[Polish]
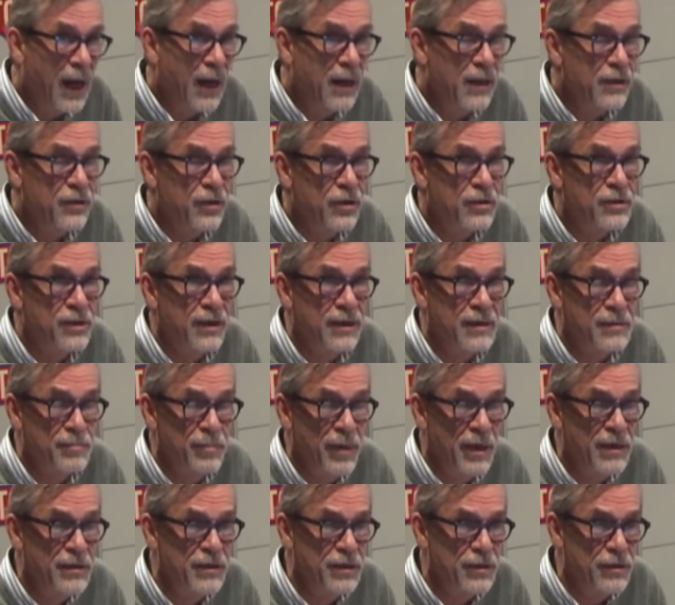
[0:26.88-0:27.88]
ale to coraz
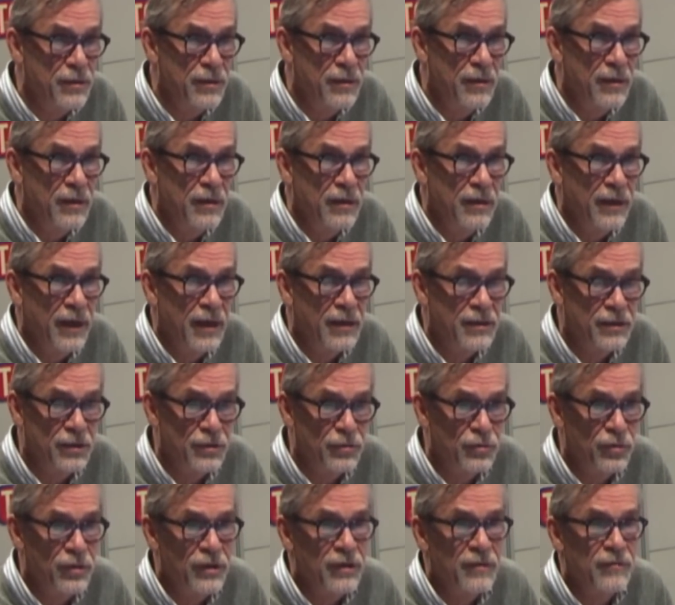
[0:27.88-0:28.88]
bardziej, jak
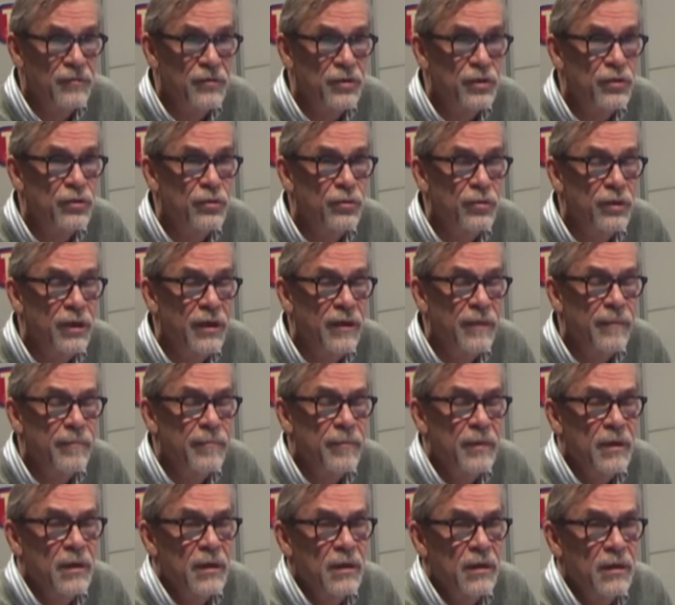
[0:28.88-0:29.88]
się człowiek wczytuje,
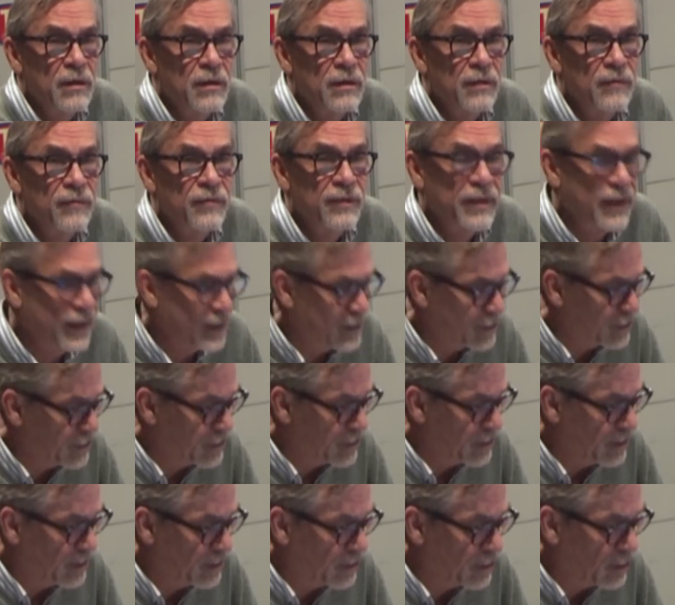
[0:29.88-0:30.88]
w
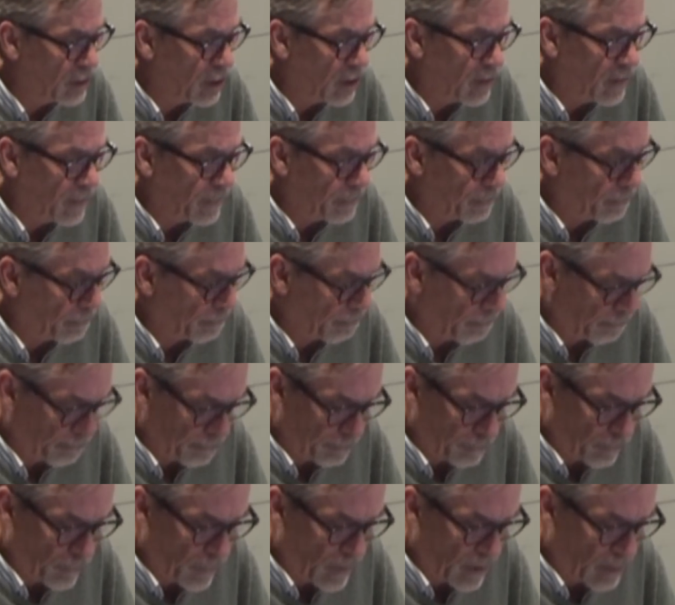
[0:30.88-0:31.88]
tekście kto
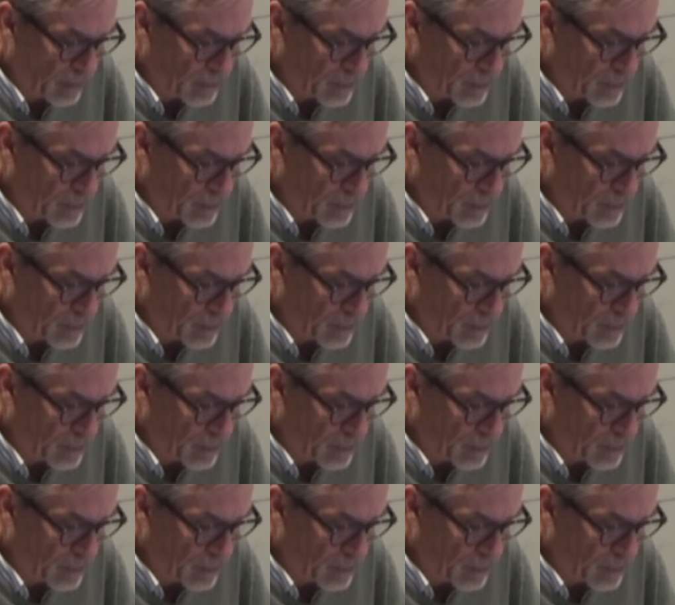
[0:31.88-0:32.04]
mm,